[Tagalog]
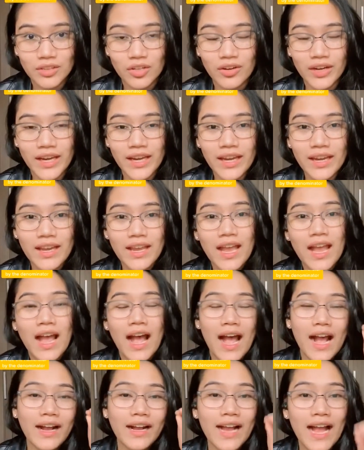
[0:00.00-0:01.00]
Okay?
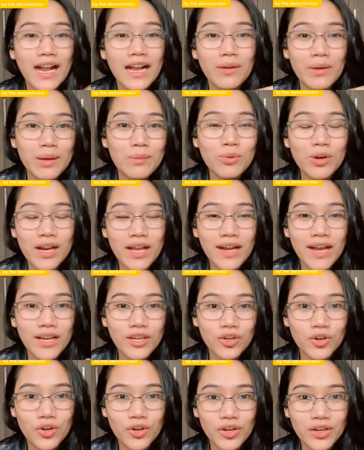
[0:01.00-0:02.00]
Ang gagawin mo lang
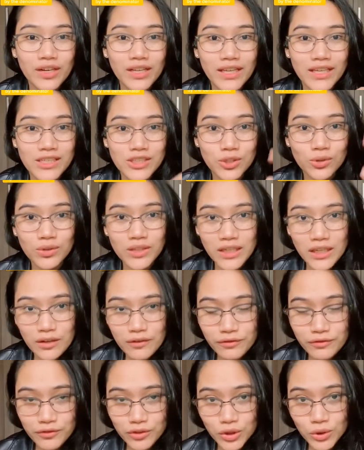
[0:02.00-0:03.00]
ngayon is to
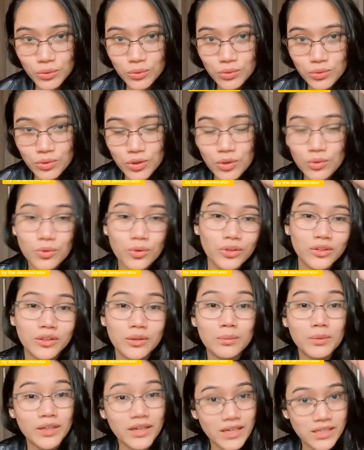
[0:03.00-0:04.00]
leave 2, yung whole
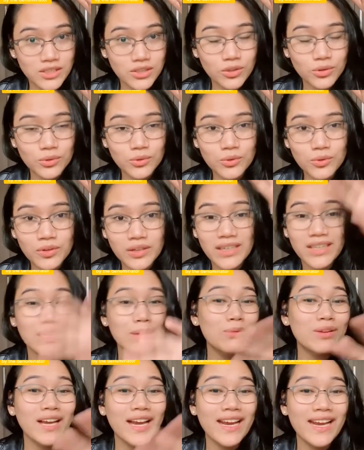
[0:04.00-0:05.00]
number as 2. Hindi
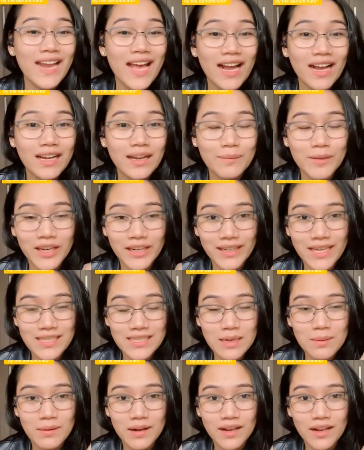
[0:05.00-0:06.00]
mo na kailangan gaming
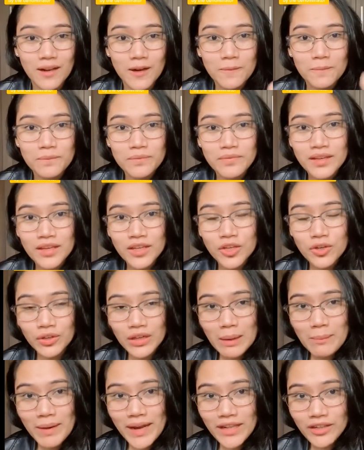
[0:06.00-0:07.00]
decimal. Yung
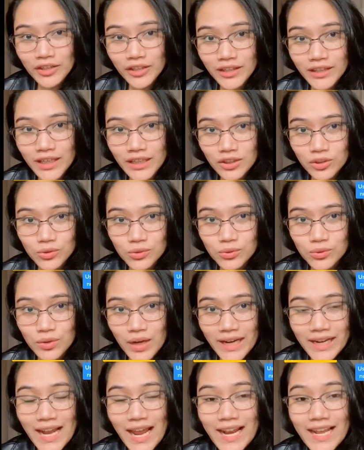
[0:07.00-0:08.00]
remainder na 2
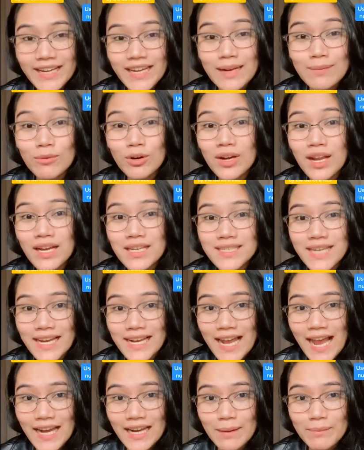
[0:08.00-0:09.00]
ay lalagyan mo lang sa
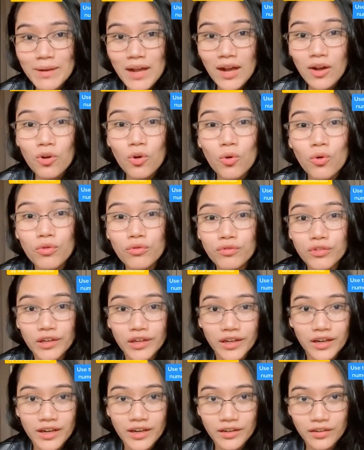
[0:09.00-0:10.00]
ilalim ng
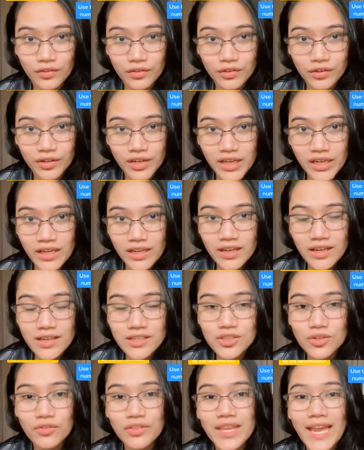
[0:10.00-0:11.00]
over 3.
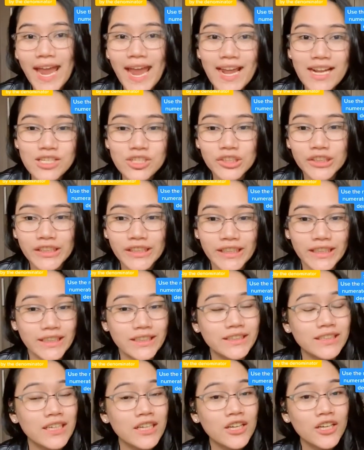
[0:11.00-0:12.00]
So the answer
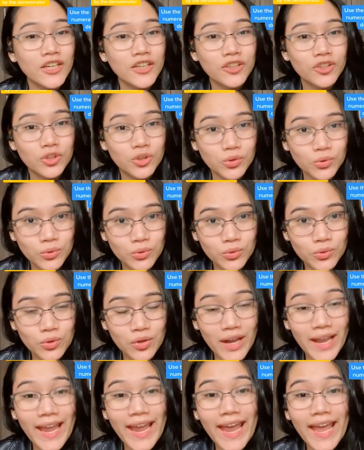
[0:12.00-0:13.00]
is 2
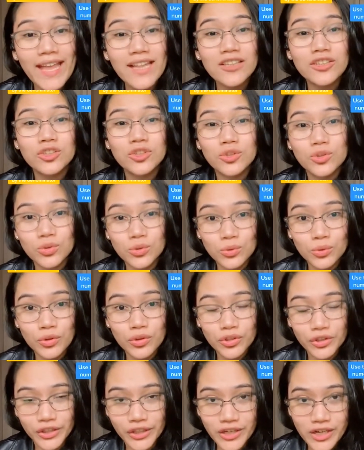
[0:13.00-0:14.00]
and 2
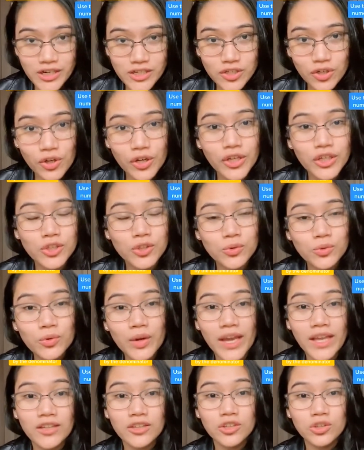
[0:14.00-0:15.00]
thirds or 2
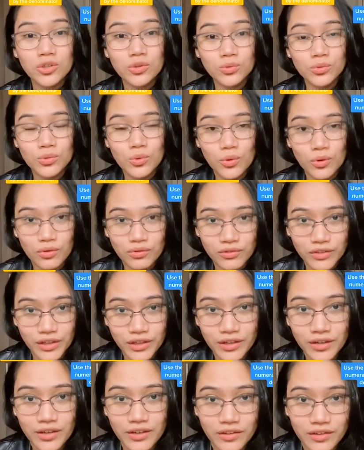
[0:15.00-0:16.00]
and 2
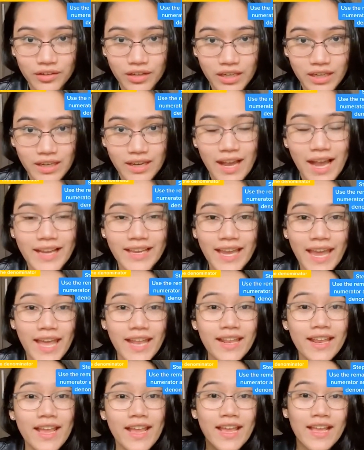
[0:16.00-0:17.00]
over 3.
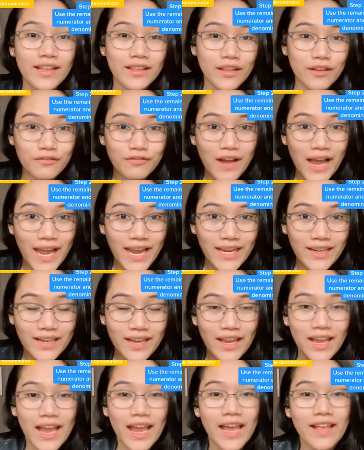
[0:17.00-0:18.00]
Again, divide
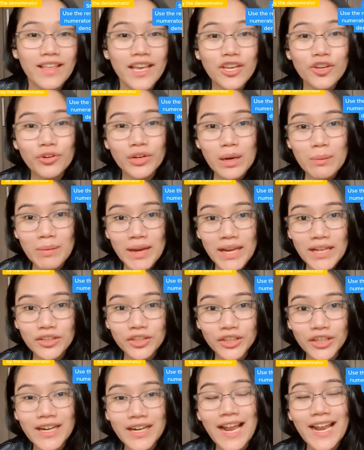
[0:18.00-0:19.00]
and then yung
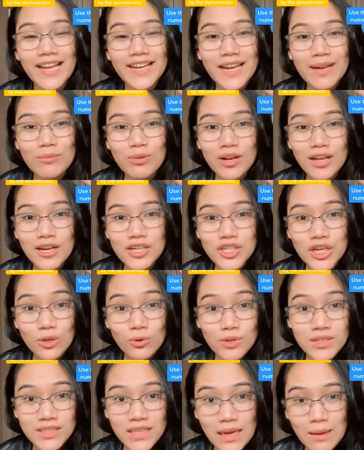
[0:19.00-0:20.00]
remainder, lalagyan mo lang siya
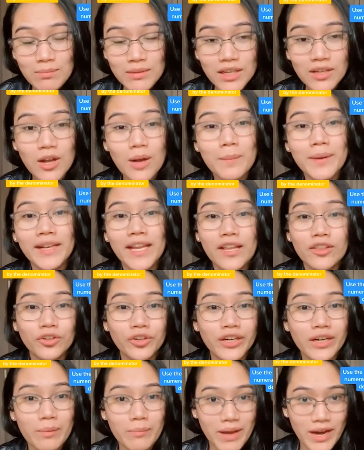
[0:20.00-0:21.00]
ng same
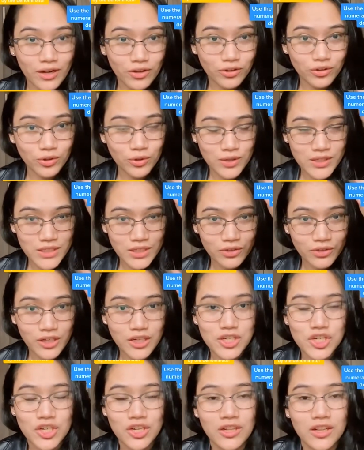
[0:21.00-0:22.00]
denominator na meron doon sa
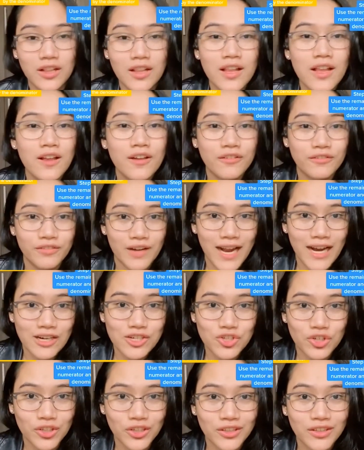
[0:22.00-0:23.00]
original
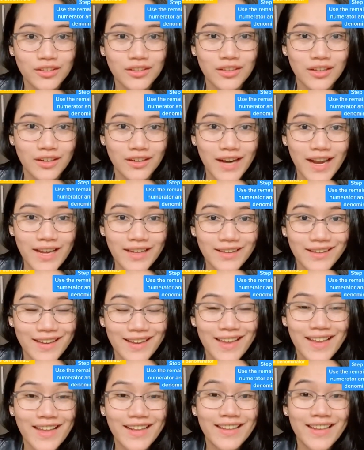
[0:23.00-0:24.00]
fraction. Alright?
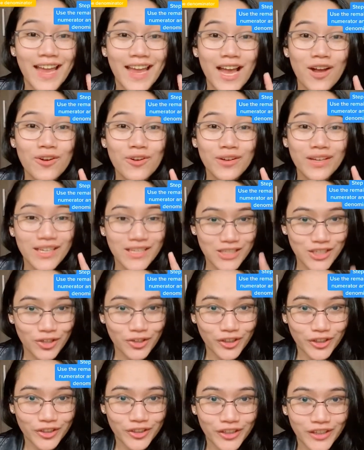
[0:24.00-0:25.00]
Now, it's
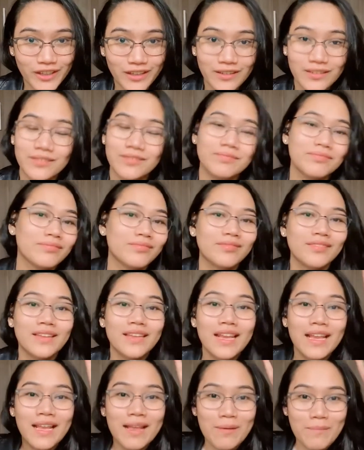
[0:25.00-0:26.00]
your turn.
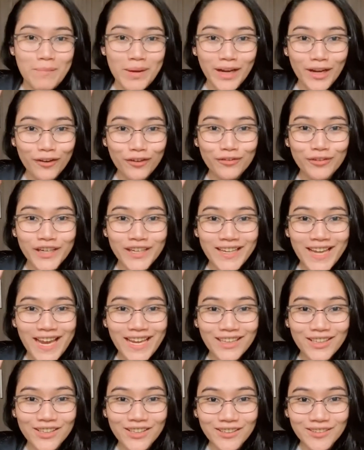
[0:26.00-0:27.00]
Pakiconvert nga
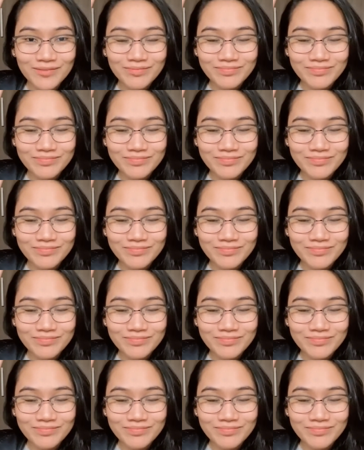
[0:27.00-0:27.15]
ito.